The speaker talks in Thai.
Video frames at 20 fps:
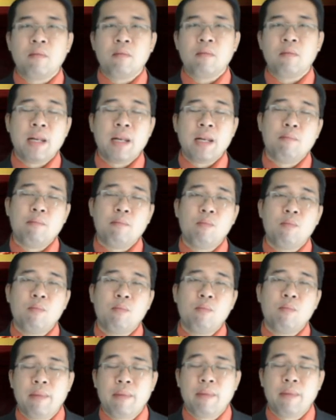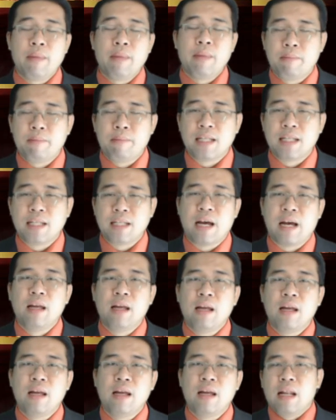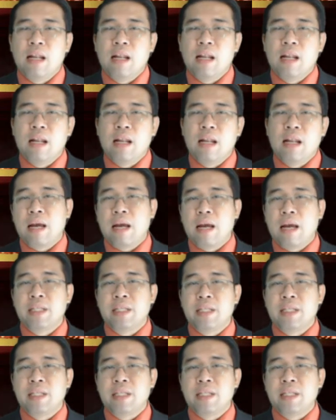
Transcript: แม่น้ำลบบุรีแม่น้ำป่าสักและแม่น้ำ